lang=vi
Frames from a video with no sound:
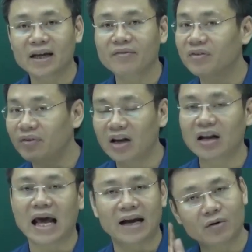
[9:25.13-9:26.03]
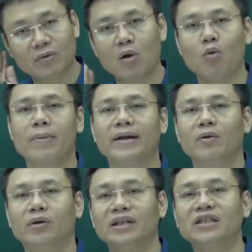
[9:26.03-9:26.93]
các em sẽ phải lần lại trong đầu
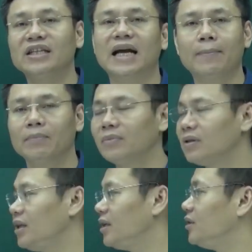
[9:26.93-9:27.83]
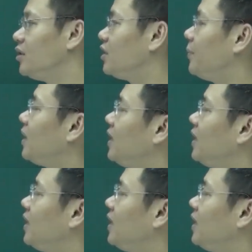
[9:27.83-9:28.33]
mình hoặc trên giấy nháp thì nó sẽ